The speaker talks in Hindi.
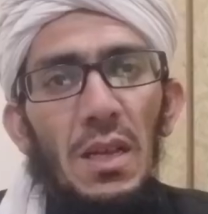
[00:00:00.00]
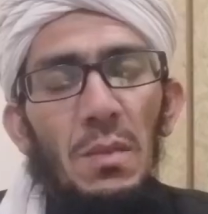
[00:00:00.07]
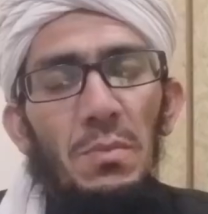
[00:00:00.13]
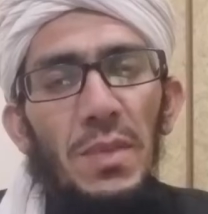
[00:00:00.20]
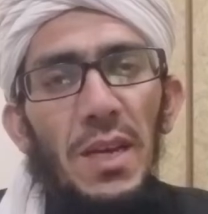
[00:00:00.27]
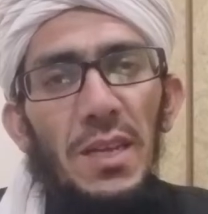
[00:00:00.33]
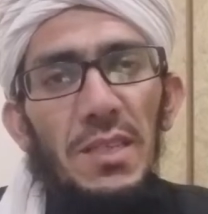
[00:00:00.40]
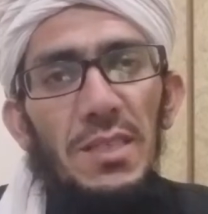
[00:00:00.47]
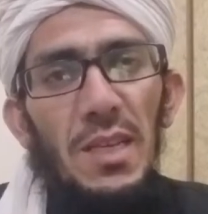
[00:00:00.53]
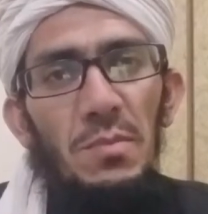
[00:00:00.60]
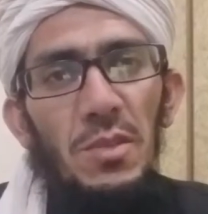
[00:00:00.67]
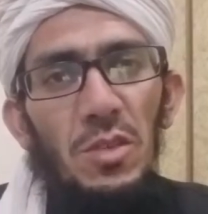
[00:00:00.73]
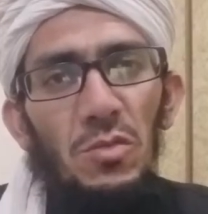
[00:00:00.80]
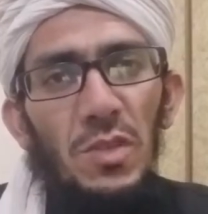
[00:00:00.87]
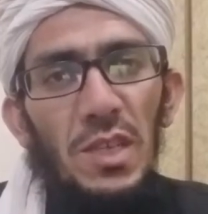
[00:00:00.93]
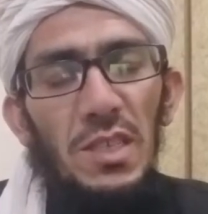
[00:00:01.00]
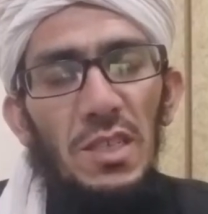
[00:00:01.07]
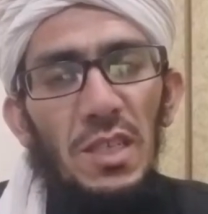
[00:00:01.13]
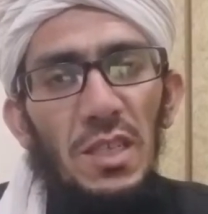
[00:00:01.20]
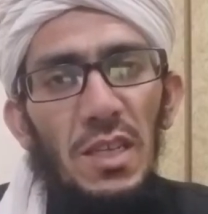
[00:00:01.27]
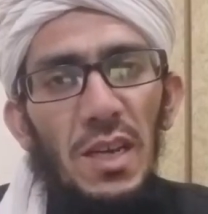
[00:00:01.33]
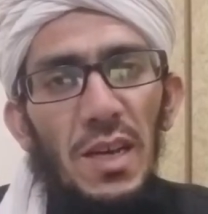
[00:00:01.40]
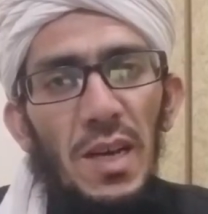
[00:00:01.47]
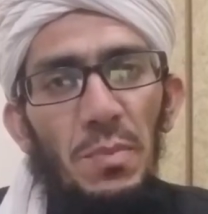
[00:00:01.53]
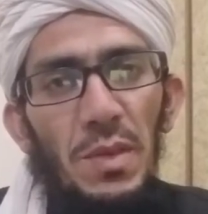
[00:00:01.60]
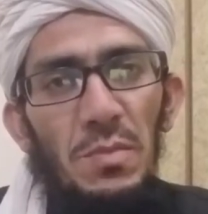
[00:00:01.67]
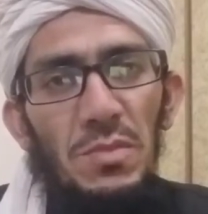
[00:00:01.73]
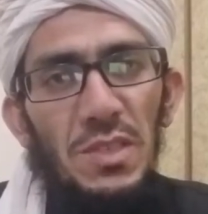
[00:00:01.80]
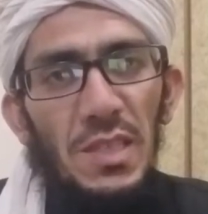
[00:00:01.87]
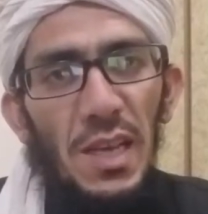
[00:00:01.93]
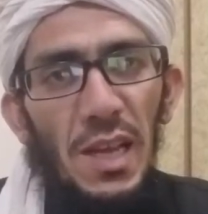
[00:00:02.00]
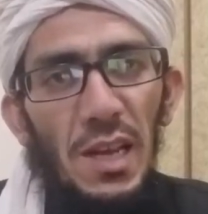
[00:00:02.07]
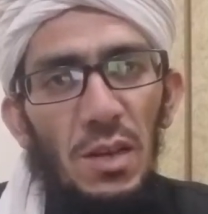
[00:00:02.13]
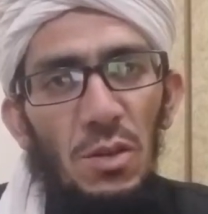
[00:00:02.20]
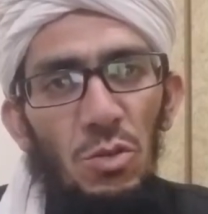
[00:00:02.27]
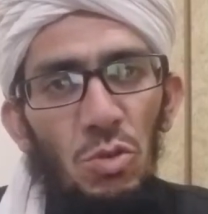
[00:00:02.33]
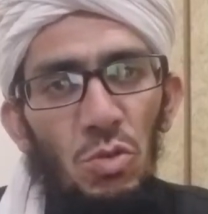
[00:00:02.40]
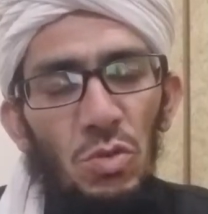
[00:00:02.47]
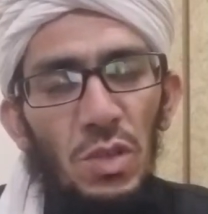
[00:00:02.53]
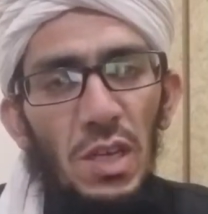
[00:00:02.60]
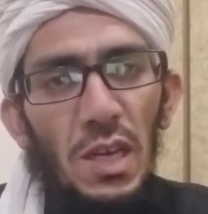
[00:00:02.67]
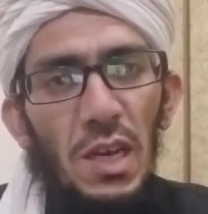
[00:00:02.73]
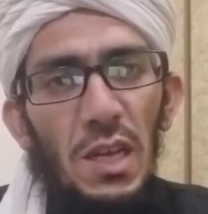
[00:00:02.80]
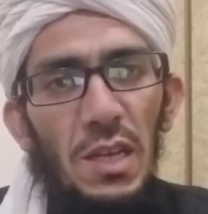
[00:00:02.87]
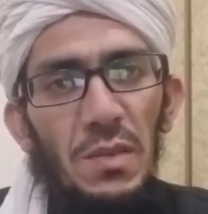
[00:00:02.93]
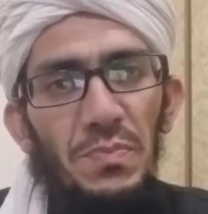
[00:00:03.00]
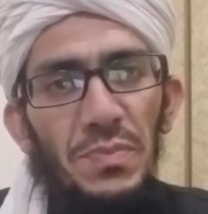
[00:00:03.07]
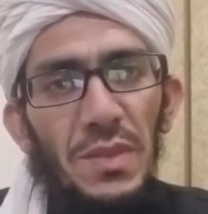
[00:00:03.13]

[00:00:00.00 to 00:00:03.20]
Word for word: प्यारे सामीन व नाजरीन आपके मसाइल और उनका हल